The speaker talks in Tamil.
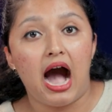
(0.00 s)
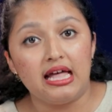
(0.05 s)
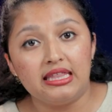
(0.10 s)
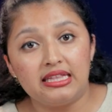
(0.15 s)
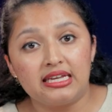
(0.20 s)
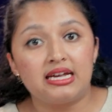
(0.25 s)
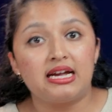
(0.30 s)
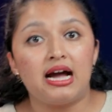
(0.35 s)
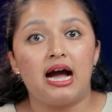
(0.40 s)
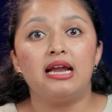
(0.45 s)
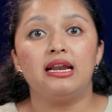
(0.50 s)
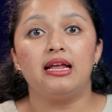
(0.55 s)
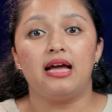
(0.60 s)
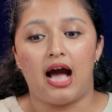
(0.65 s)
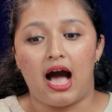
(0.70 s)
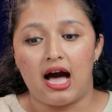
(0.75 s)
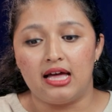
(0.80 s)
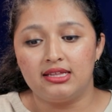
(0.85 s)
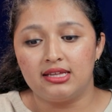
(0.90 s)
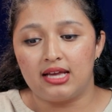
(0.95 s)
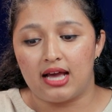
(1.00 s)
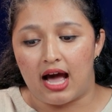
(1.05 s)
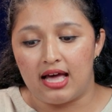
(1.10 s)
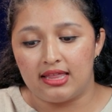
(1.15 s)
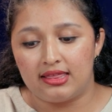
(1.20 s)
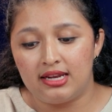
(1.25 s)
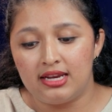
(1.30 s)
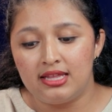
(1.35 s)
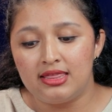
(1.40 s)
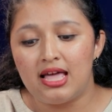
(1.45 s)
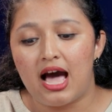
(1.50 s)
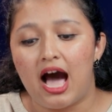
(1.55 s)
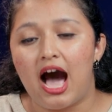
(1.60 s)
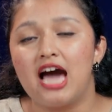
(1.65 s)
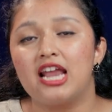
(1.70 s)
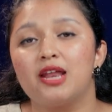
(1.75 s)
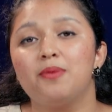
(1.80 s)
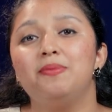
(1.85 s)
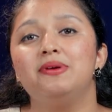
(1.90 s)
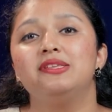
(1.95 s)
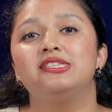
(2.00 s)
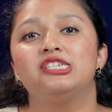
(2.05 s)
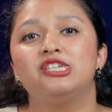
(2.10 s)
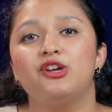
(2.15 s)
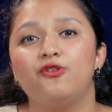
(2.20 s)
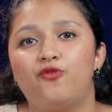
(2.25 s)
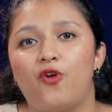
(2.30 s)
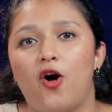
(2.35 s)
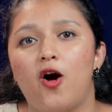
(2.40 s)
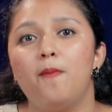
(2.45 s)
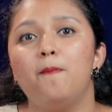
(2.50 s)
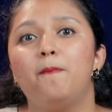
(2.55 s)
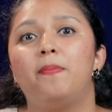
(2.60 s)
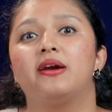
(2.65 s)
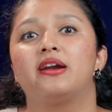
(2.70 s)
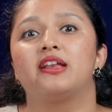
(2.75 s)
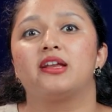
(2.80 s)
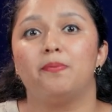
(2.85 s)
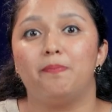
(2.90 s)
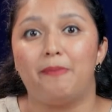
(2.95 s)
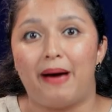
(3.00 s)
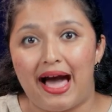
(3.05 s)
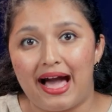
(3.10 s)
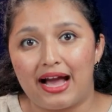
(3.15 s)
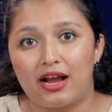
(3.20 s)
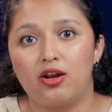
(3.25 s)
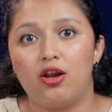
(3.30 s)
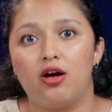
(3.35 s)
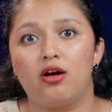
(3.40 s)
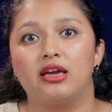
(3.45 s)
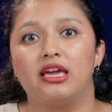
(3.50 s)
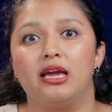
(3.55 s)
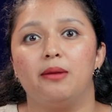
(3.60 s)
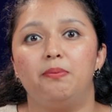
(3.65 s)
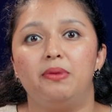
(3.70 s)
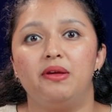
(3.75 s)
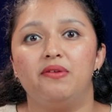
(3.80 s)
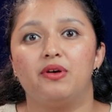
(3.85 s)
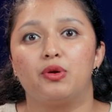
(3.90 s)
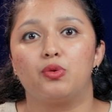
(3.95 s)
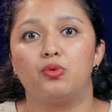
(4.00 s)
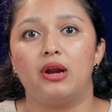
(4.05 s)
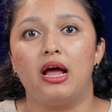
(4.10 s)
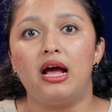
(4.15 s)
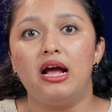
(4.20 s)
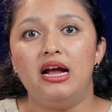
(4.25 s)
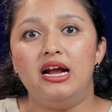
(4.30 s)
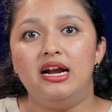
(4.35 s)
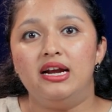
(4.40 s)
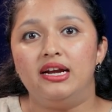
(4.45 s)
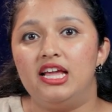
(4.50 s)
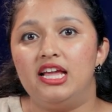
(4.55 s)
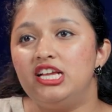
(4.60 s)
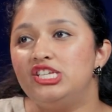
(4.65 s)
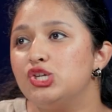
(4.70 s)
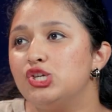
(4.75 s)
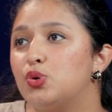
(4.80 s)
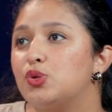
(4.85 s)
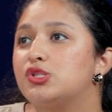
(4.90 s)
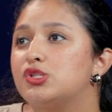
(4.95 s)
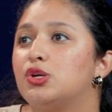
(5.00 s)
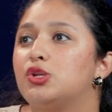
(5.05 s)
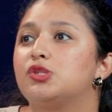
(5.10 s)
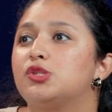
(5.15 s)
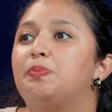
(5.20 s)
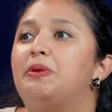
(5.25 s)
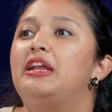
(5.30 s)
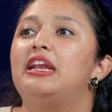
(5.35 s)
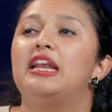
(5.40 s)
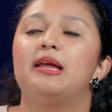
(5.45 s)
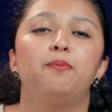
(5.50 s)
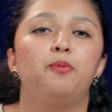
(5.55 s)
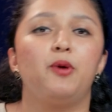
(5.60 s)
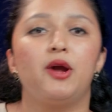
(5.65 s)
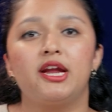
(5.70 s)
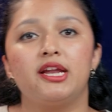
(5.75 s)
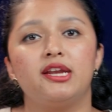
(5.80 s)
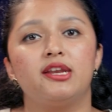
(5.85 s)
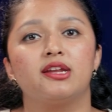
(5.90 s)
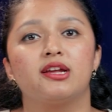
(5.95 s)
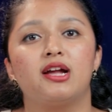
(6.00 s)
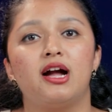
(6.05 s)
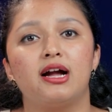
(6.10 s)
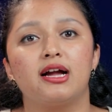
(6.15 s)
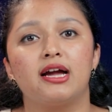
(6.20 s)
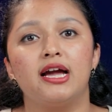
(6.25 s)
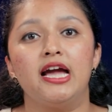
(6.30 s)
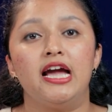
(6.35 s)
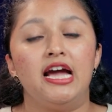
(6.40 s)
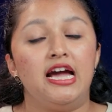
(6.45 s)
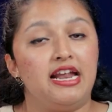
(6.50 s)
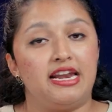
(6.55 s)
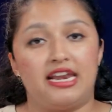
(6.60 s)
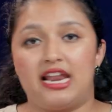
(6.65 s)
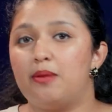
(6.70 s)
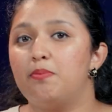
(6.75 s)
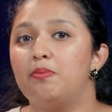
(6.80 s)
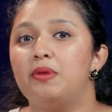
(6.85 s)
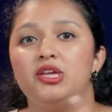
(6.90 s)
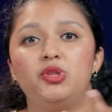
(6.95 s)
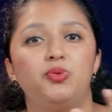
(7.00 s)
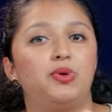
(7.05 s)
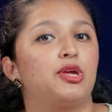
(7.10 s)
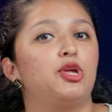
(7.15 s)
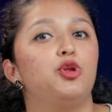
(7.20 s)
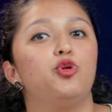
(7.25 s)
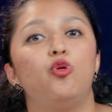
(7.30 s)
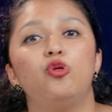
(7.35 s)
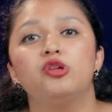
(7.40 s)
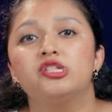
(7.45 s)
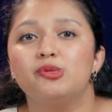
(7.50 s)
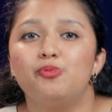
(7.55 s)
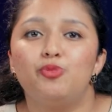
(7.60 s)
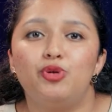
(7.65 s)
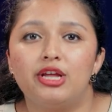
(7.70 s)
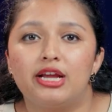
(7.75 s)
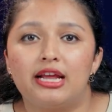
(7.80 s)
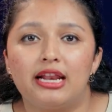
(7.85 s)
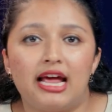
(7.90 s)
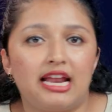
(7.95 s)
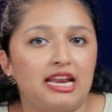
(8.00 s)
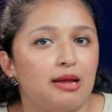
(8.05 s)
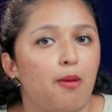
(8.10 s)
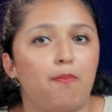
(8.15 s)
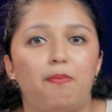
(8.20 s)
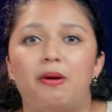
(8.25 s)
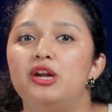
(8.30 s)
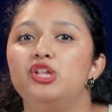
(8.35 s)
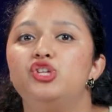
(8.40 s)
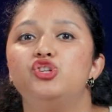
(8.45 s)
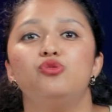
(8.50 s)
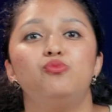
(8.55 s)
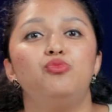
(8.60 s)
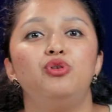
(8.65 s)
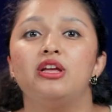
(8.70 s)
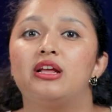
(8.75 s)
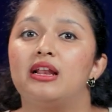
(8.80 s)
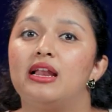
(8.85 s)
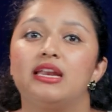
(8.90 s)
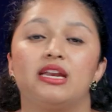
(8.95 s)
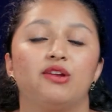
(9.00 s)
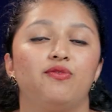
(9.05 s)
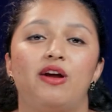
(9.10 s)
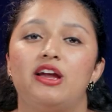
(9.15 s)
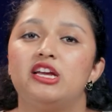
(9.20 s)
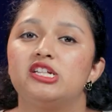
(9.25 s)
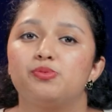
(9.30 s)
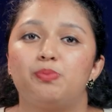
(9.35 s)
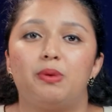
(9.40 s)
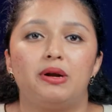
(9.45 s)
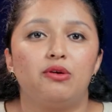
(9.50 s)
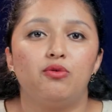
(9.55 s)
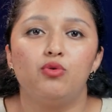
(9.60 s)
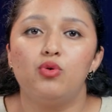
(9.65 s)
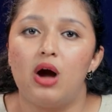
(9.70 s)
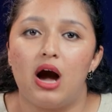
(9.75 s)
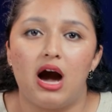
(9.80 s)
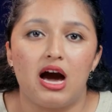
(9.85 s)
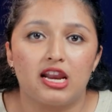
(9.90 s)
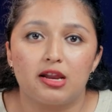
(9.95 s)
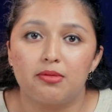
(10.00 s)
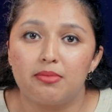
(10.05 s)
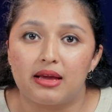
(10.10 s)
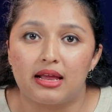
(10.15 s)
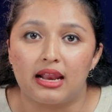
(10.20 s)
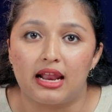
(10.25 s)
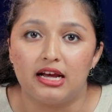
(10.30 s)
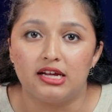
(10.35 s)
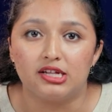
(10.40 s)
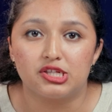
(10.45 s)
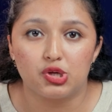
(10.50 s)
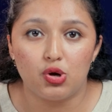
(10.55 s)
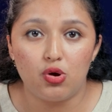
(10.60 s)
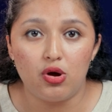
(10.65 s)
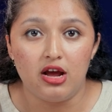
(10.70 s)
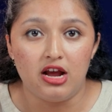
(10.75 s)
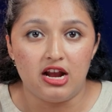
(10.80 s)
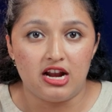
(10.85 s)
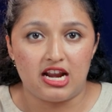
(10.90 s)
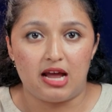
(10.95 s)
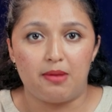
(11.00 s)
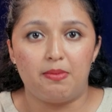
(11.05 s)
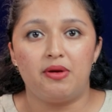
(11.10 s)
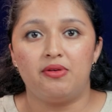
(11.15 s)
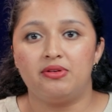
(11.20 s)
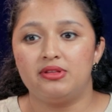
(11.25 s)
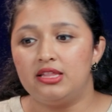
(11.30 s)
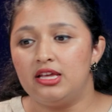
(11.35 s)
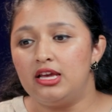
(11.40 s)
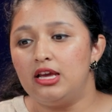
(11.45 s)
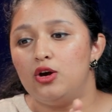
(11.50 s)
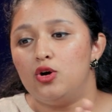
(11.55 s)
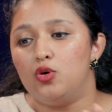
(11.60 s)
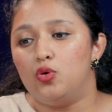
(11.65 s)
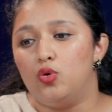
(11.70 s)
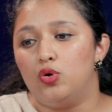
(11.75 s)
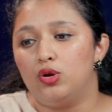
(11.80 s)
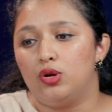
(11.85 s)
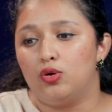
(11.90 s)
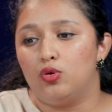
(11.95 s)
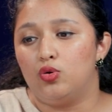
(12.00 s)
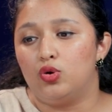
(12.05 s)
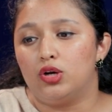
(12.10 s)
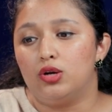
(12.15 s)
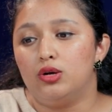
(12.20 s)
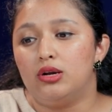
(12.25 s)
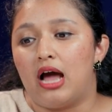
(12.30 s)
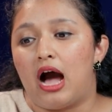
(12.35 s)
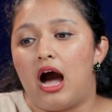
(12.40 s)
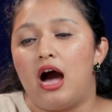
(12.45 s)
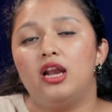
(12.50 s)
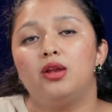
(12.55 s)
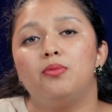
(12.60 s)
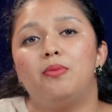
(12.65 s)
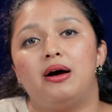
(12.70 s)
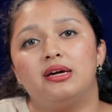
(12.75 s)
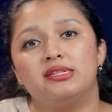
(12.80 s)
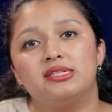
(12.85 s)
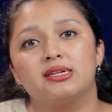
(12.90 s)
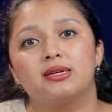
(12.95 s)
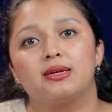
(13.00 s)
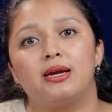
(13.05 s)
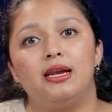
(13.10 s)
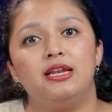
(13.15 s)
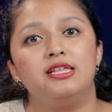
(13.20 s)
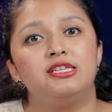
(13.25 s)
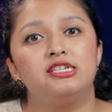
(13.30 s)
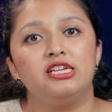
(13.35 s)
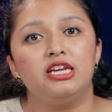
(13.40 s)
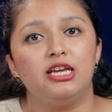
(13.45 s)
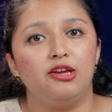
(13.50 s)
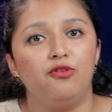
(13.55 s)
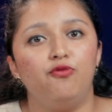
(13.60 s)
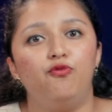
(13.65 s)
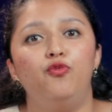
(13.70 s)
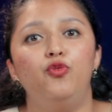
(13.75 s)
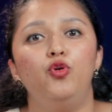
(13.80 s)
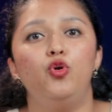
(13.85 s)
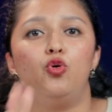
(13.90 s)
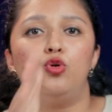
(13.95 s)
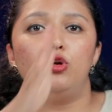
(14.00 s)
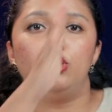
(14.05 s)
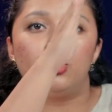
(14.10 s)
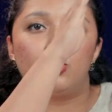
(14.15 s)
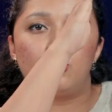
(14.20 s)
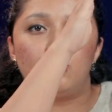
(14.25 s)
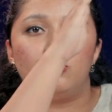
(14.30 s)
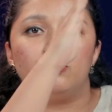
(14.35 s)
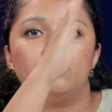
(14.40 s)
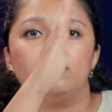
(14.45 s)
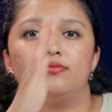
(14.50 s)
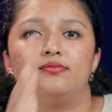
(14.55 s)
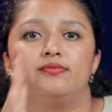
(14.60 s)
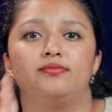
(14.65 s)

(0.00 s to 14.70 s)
அதுக்கான அது அதுலேருந்து ஆரம்பித்து ஃபார்ம் பண்ணுற பேக்லாக் எப்படி வரும்னா டீச்சர்ஸ் ஒரு ஸ்பீடில் போய்கிட்டு இருக்காங்க நம்ம இது வரைக்கும் நோட்ஸ் முடிக்கல நம்ம படித்தும் முடிக்கல ரிவைஸ் பண்ணவும் ஆரம்பிக்கல ஸோ நம்ம வந்து ஒரு ஒரு நாலு மாதம் கழித்து இவ்வளோ ஒன்று இருக்கும்